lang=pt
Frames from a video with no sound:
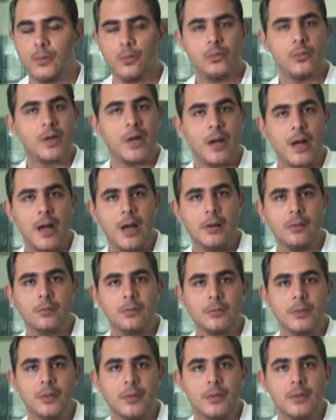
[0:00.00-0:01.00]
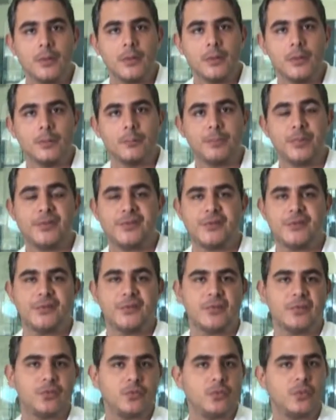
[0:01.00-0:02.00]
um carro
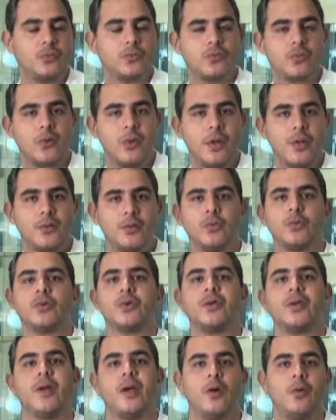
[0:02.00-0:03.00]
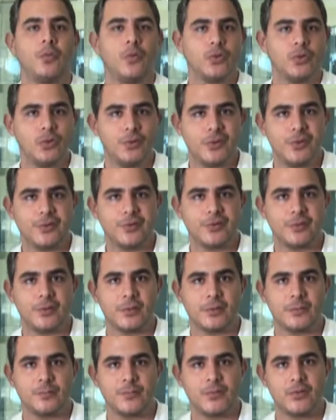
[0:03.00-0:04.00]
precisa de um controlador, que é o motorista.
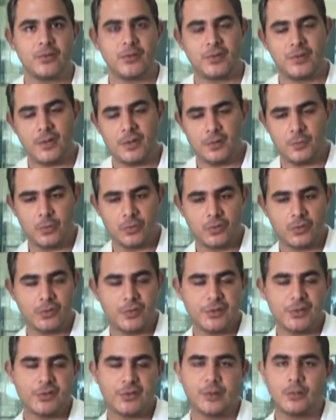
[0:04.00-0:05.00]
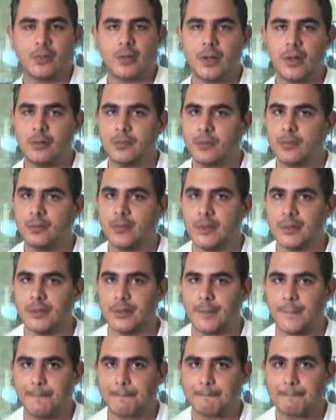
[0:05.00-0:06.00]
Sem o motorista, o carro não anda.
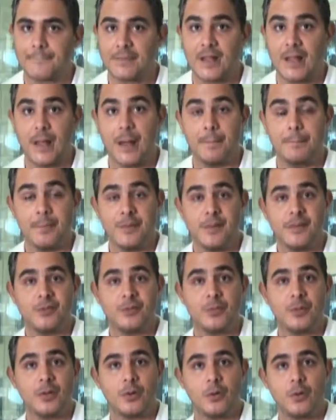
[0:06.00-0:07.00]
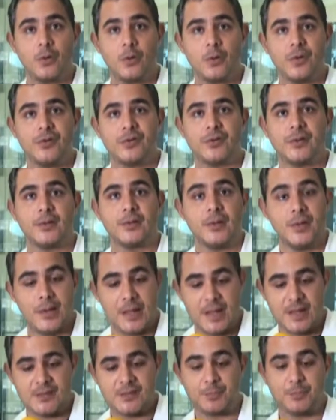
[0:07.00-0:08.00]
A mesma coisa,
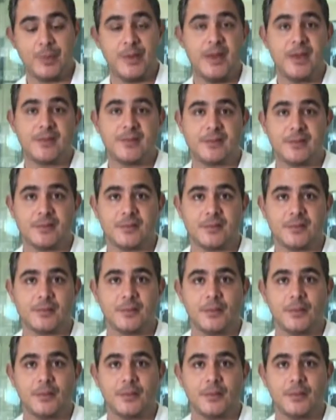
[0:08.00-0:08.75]
as peças